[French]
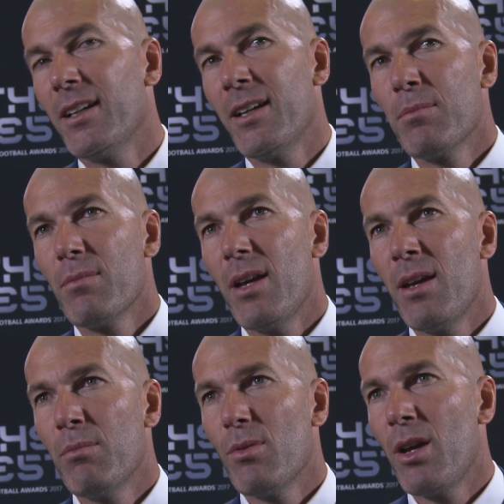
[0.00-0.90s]
euh,
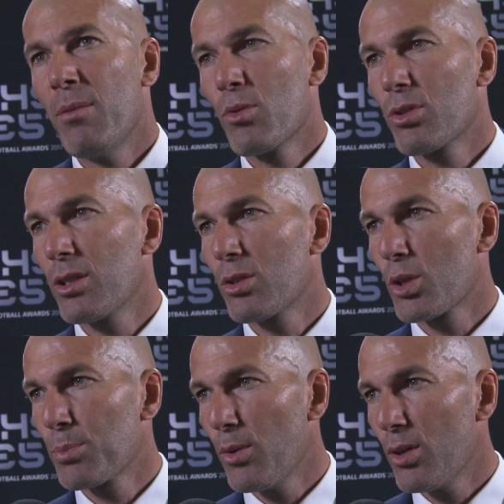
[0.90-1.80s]
aiment, aussi ce
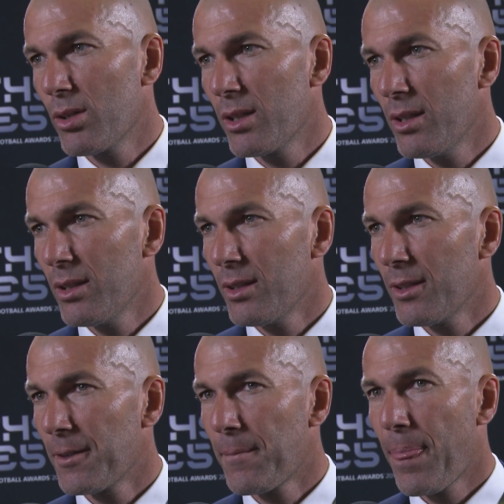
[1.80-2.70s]
sport et euh,